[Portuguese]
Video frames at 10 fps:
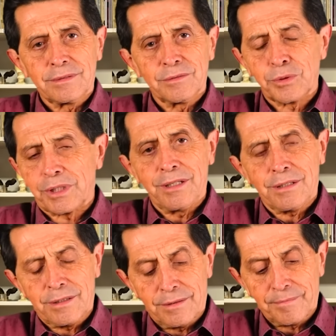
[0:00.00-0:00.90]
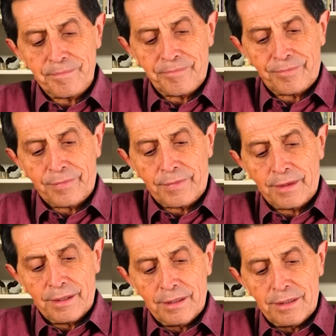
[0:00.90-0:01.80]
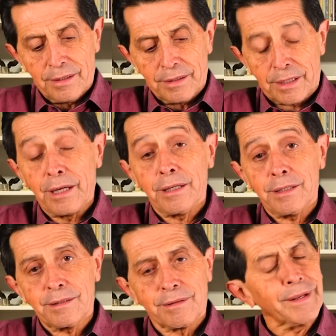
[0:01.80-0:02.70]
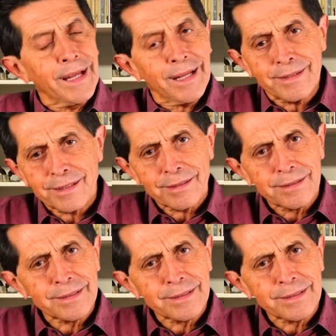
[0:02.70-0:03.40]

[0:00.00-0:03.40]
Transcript: O quê? Quem? Nada,